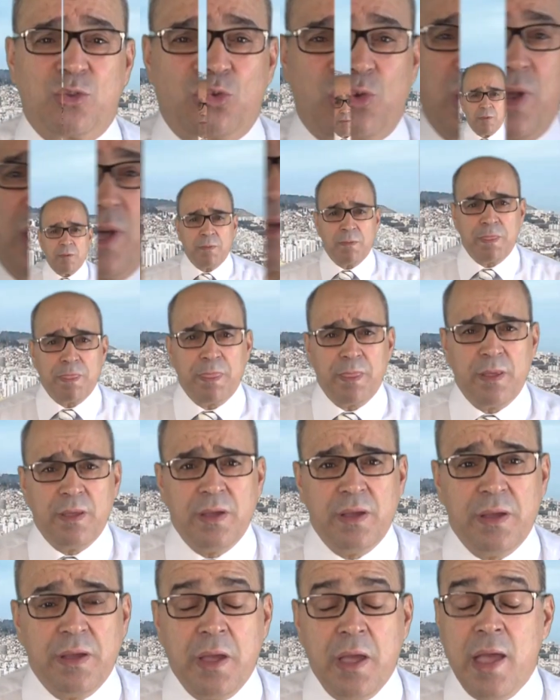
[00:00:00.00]
ترى؟
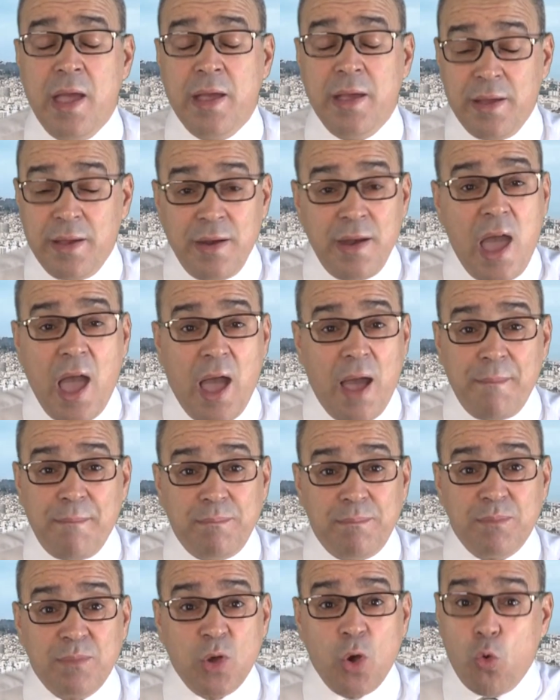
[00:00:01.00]
نعم
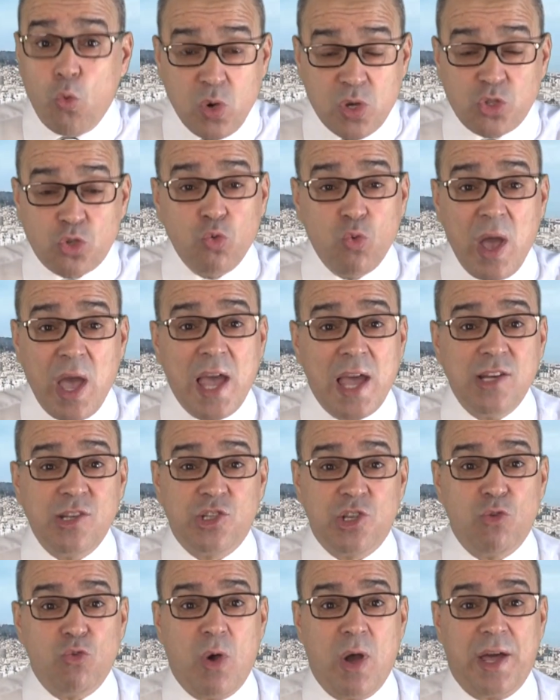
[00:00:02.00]
هو سؤال
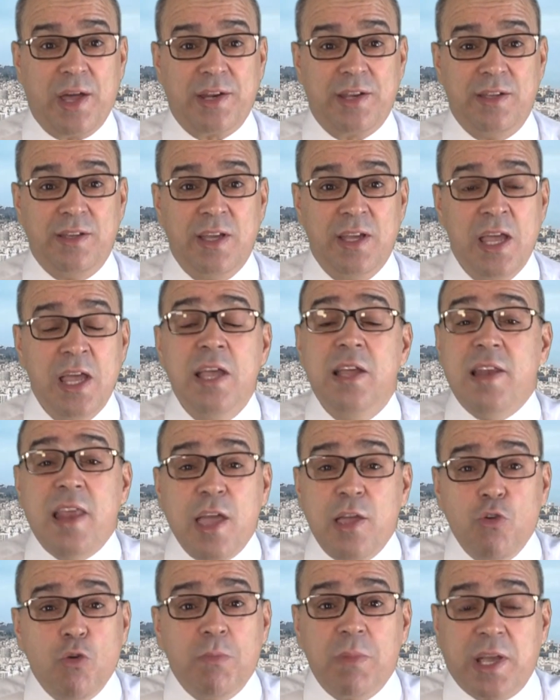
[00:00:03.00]
جوهري لا
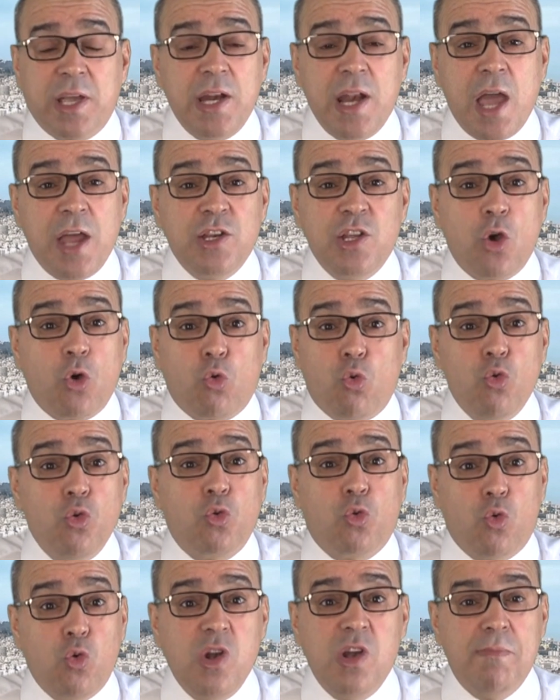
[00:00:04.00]
يمكن ان يكون
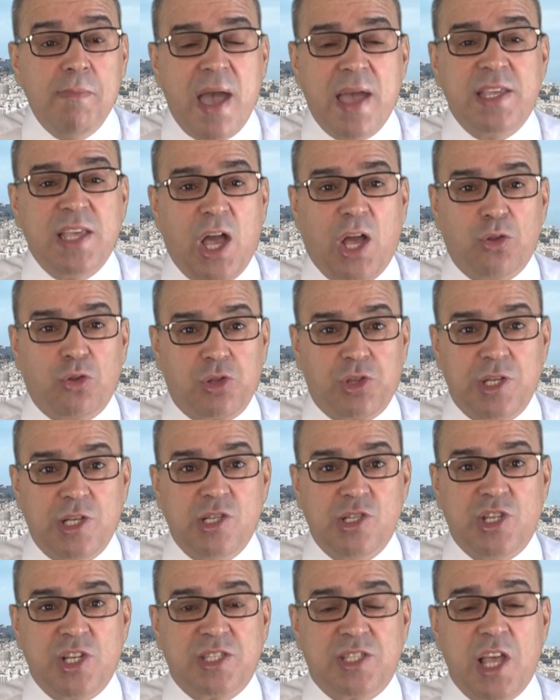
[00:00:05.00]
كل ما يحدث
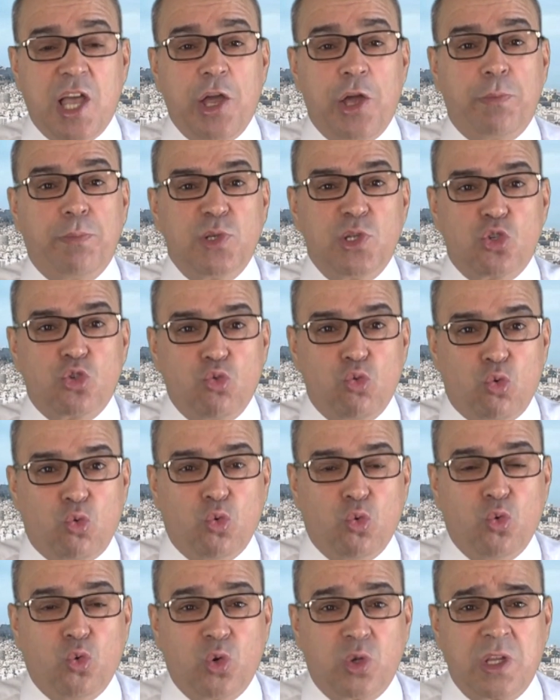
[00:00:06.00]
للجزائر من
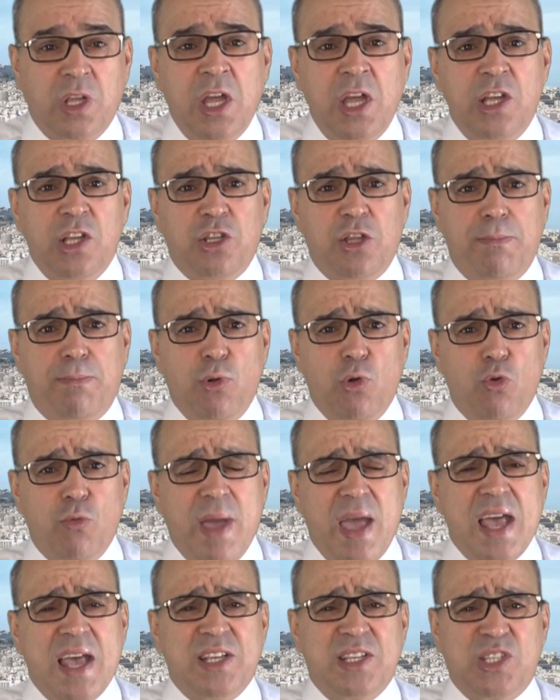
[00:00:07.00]
سقوط
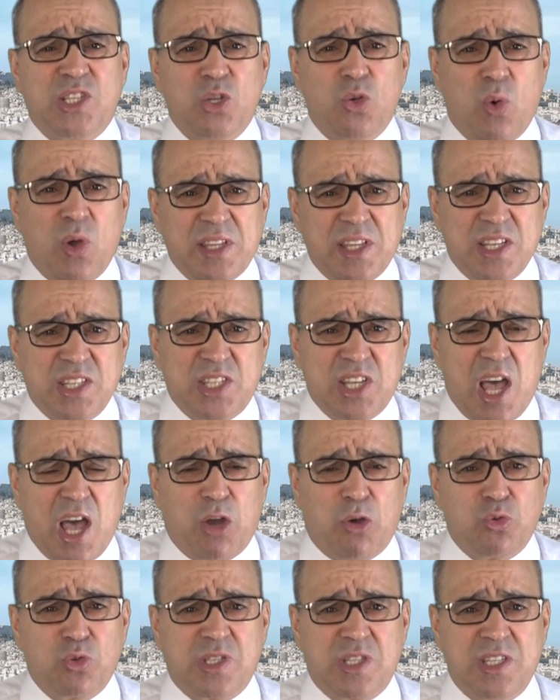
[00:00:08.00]
دبلوماسي
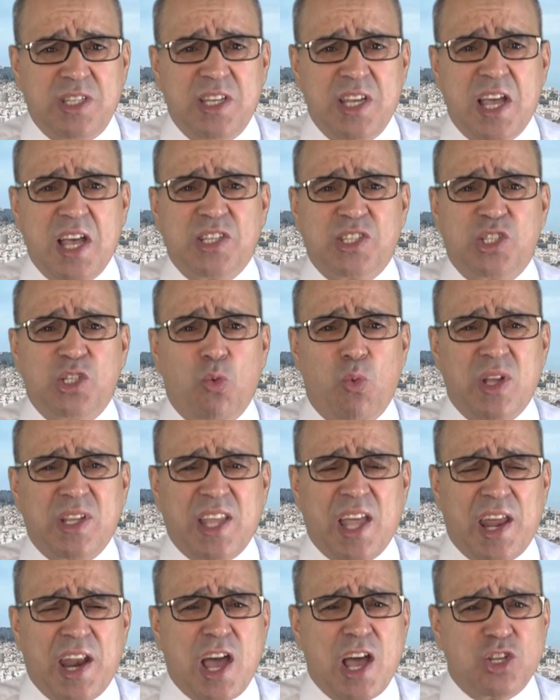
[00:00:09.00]
وتساقط سياسي
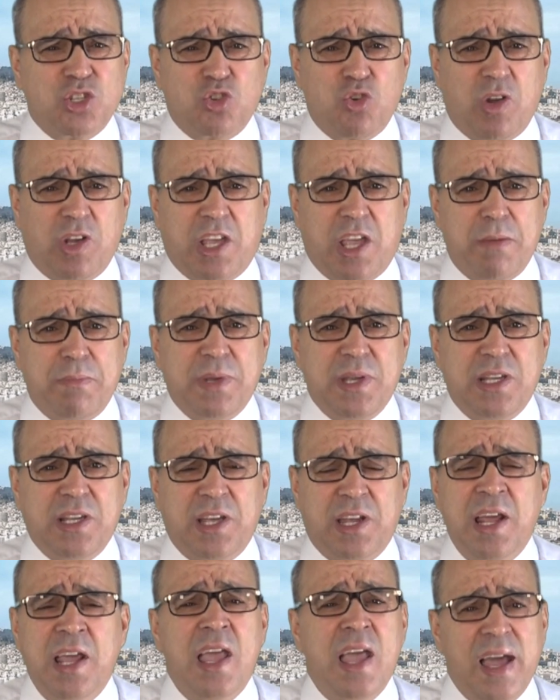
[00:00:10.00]
وتراجع
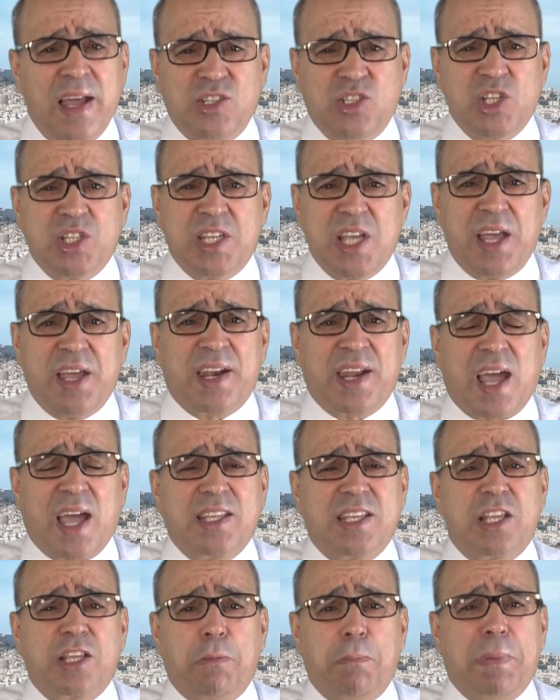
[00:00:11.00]
كبير، الجزائر
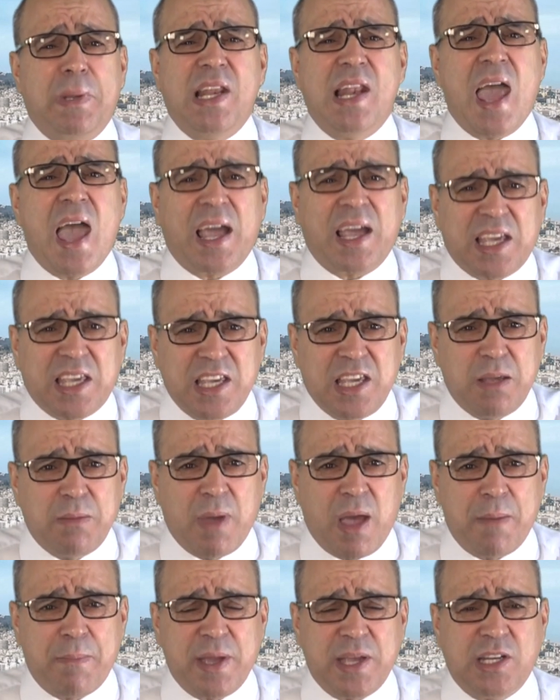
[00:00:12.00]
غدت بلا
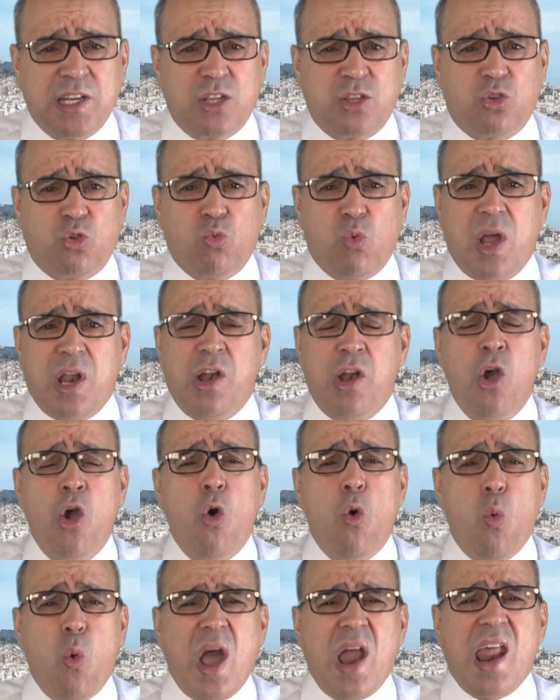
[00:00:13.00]
قيمه بين الدول
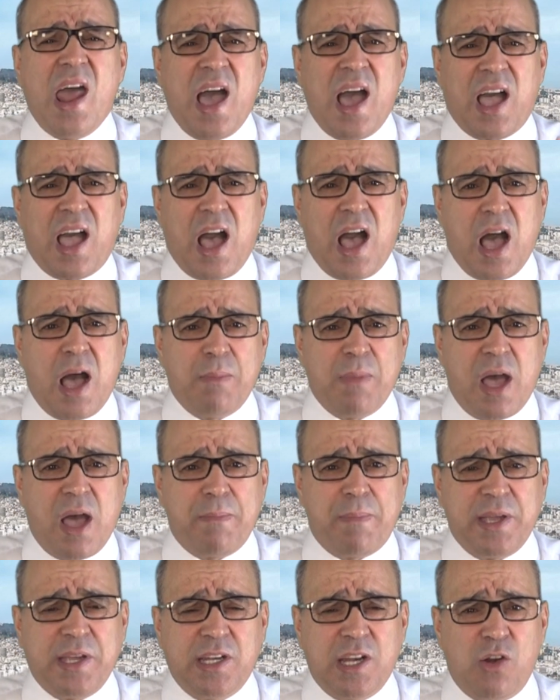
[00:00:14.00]
ولا قامه
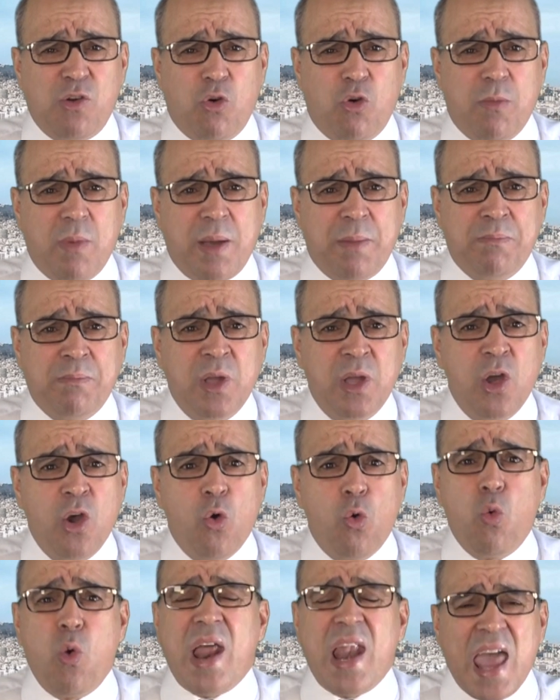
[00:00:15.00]
بين الامم
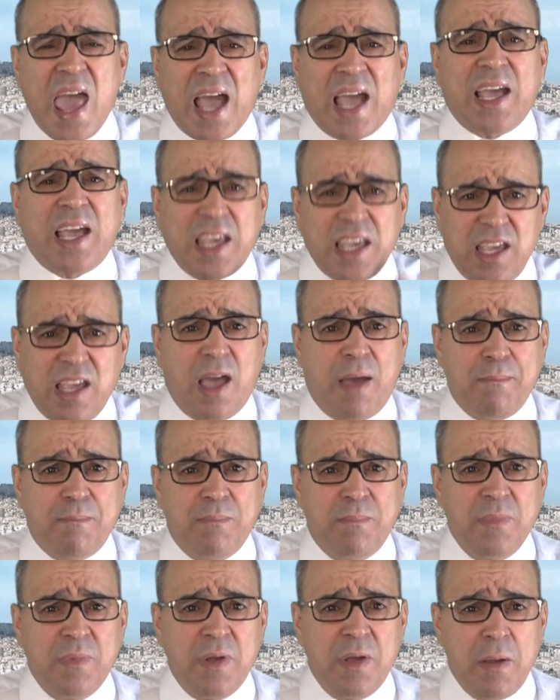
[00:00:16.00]
ولا قيم
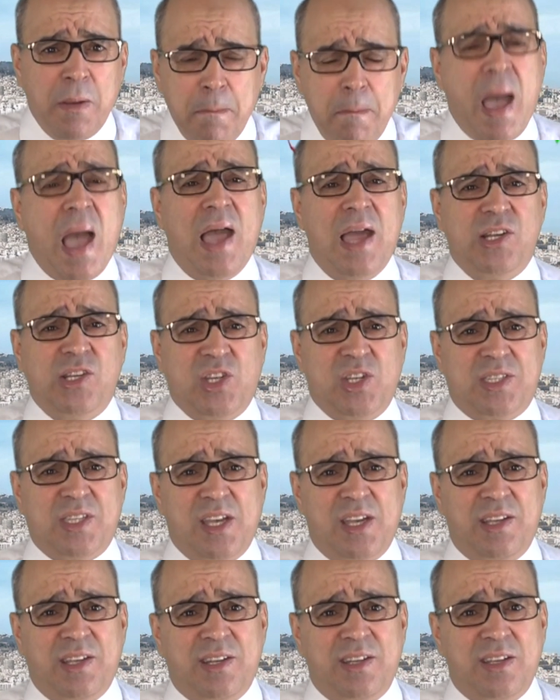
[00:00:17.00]
مع
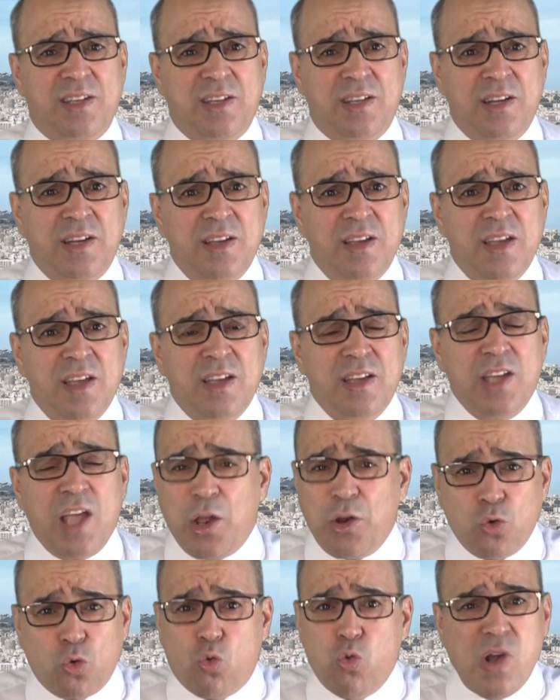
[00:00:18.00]
الجزائريين
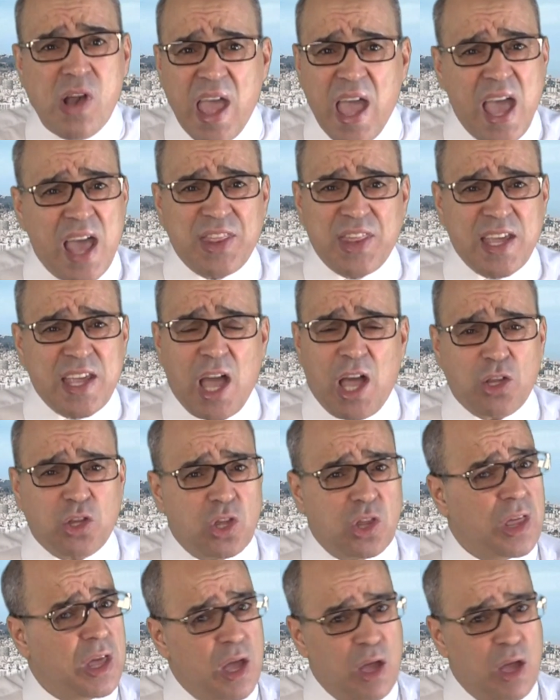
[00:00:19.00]
يعني كل هذا يحدث